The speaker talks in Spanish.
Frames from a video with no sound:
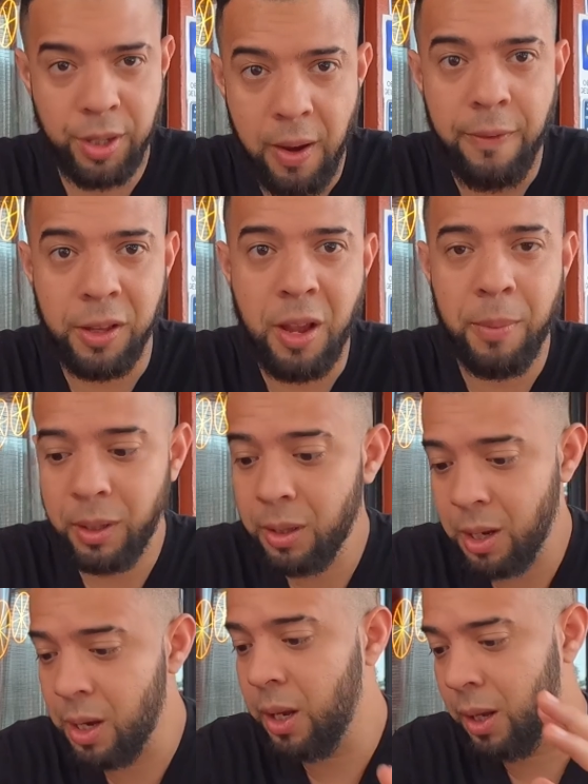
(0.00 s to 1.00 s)
sí,
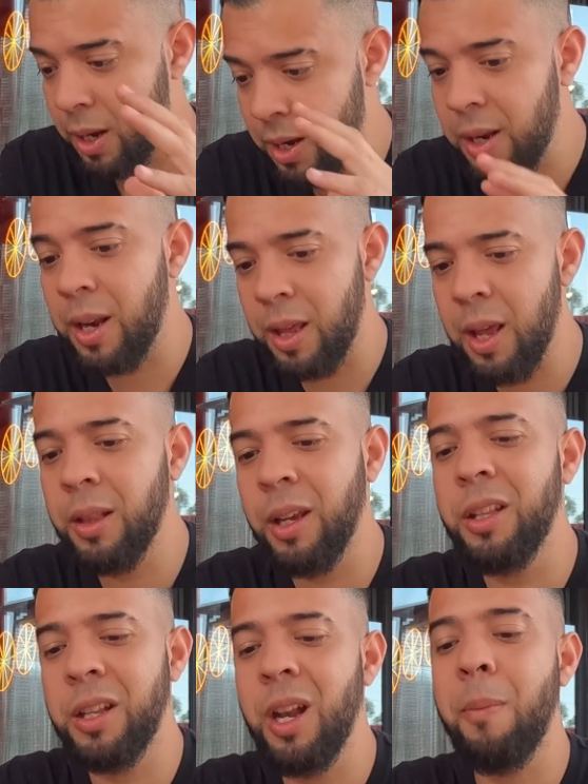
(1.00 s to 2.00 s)
efectivamente tiene
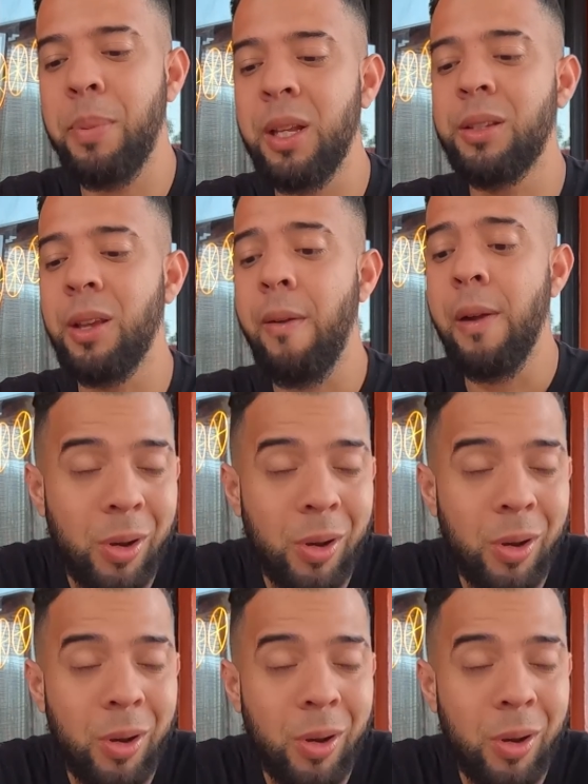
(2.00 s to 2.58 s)
ingredientes que tiene la pizza,